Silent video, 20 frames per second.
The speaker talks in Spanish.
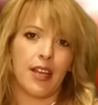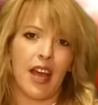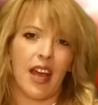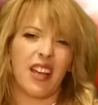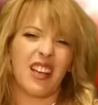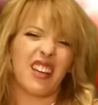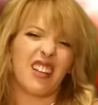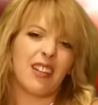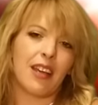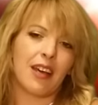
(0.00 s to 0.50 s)

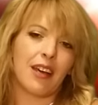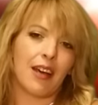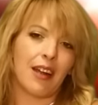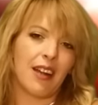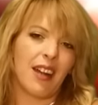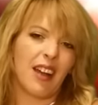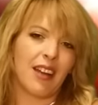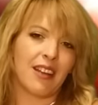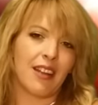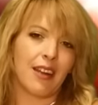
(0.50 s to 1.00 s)
hay que
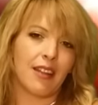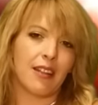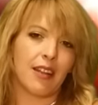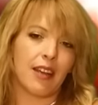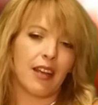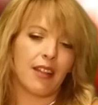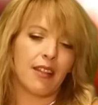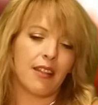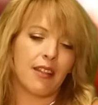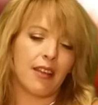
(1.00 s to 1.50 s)
dejar las
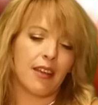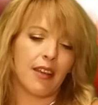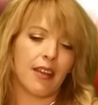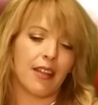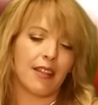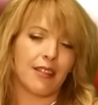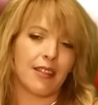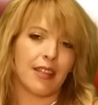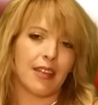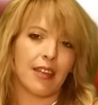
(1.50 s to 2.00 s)
críticas
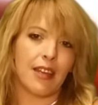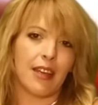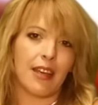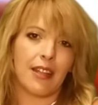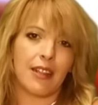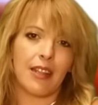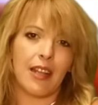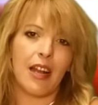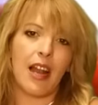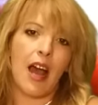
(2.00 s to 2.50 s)

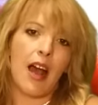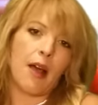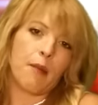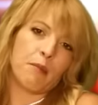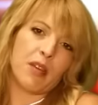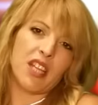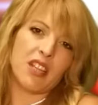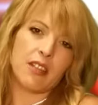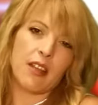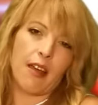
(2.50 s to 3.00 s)
de, de, las
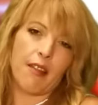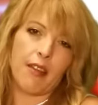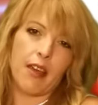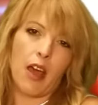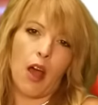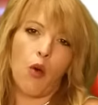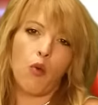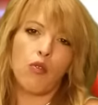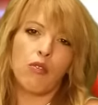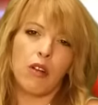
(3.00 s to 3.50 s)

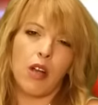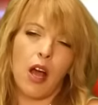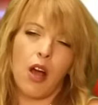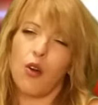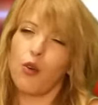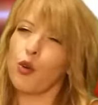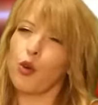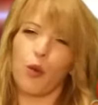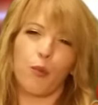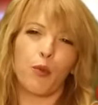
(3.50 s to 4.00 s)
amistades a un
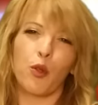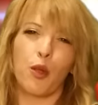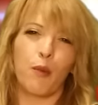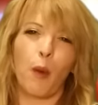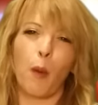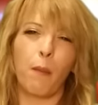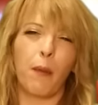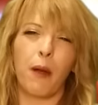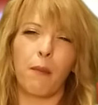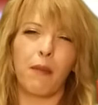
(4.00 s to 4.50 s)
lado, no
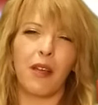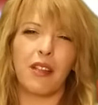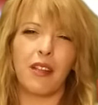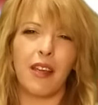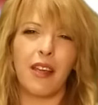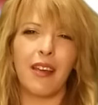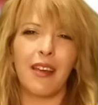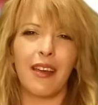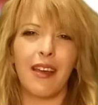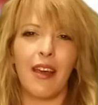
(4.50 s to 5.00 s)
podemos
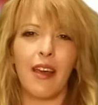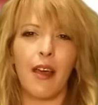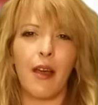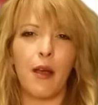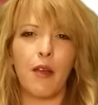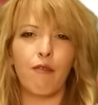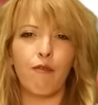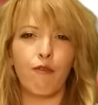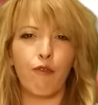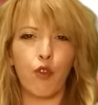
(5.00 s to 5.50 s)
permitir
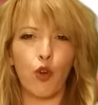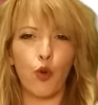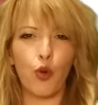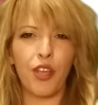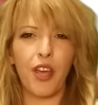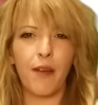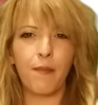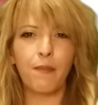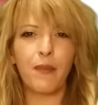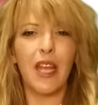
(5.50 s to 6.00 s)
que
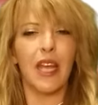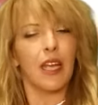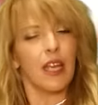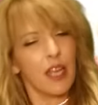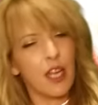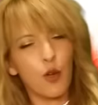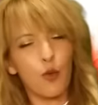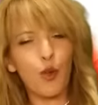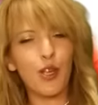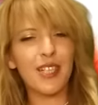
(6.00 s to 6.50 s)
influyan
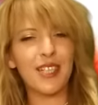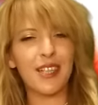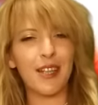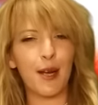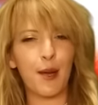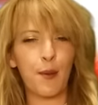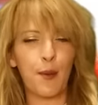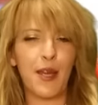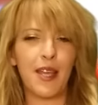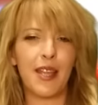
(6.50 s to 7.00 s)
en nuestra